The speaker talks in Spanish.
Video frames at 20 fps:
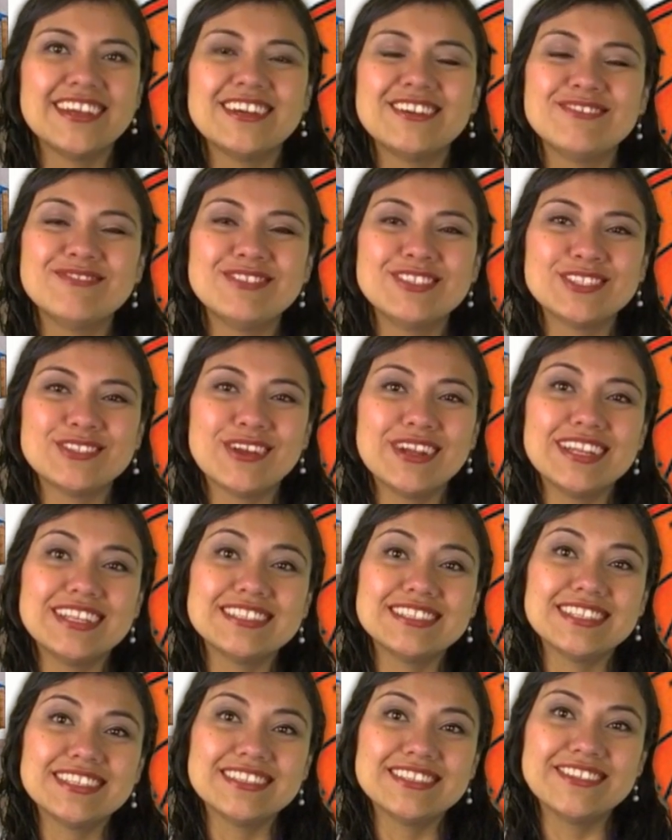
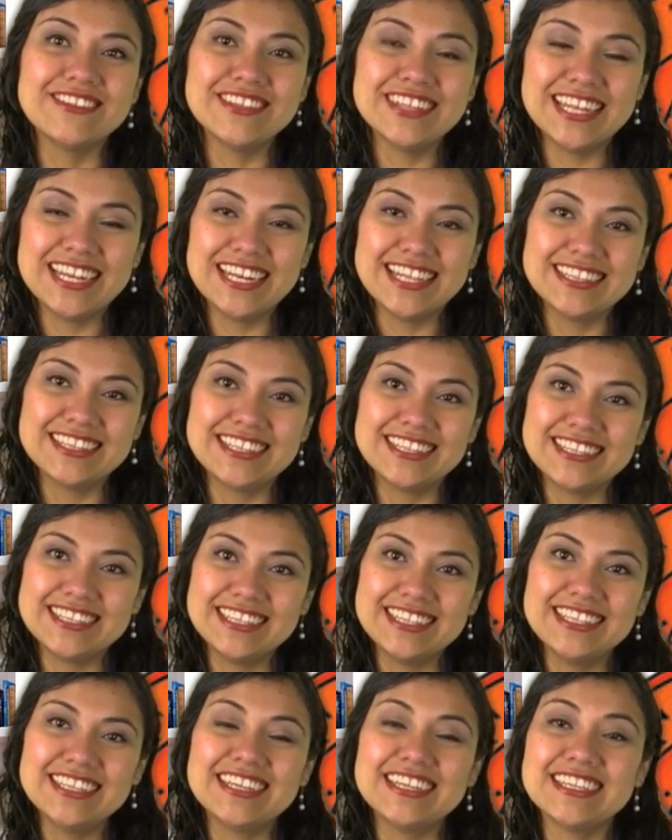Visualicen toda la
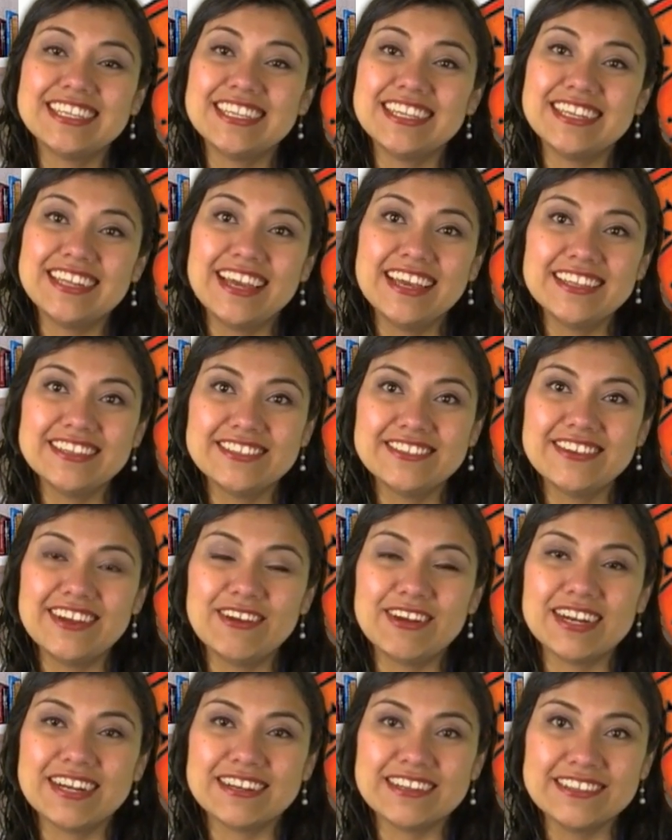energía girando
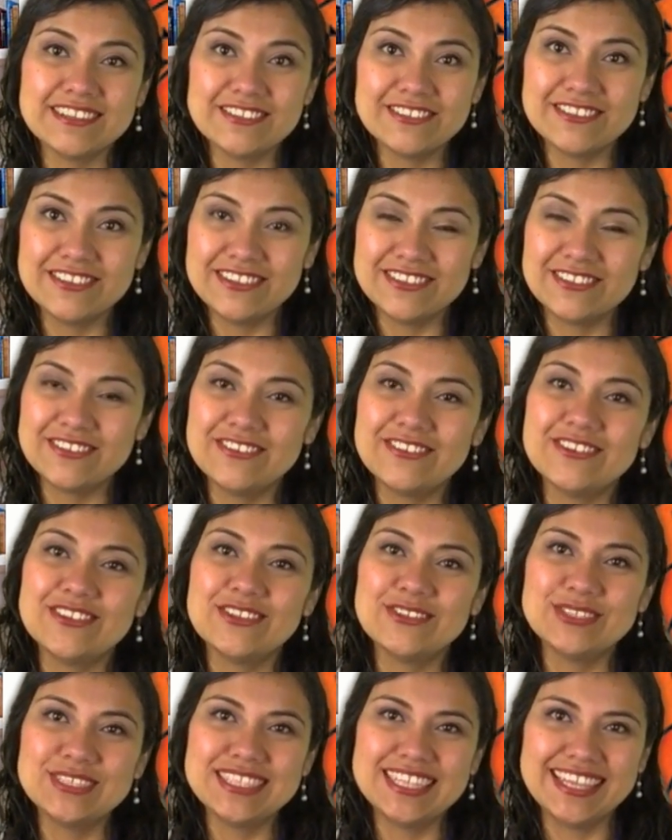alrededor
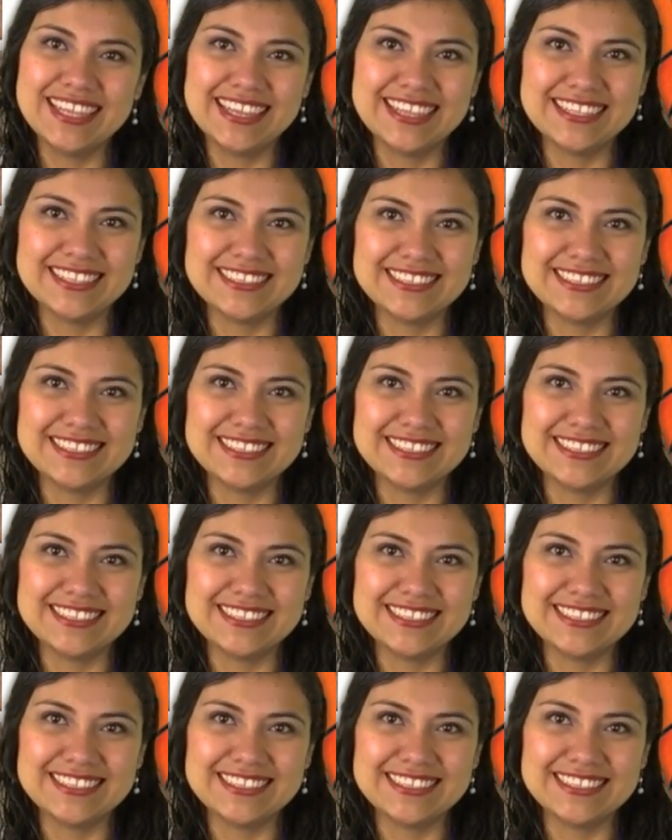de ustedes.